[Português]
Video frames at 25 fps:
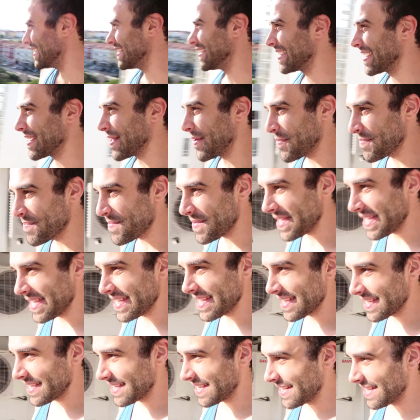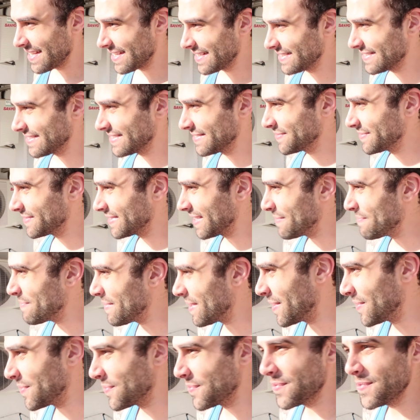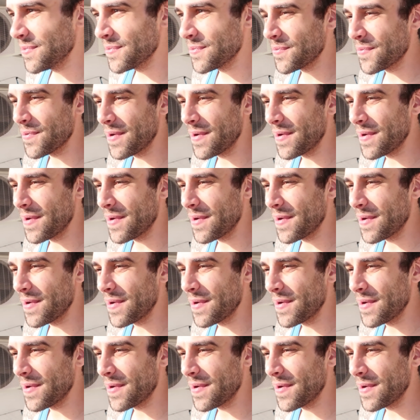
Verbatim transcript: Tá de calminha, cara, não tem barulho